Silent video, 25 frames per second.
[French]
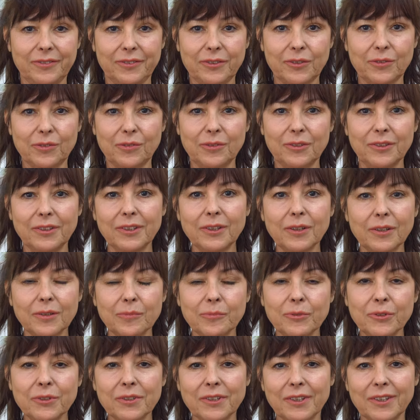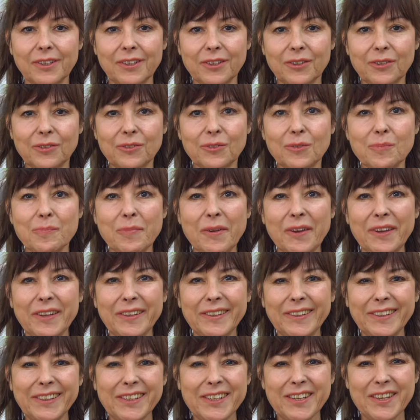Je suis Nicole Bousquet, je suis
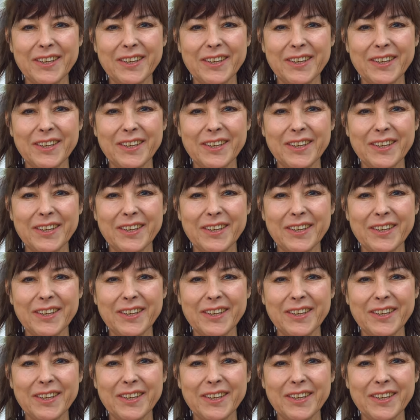peintre,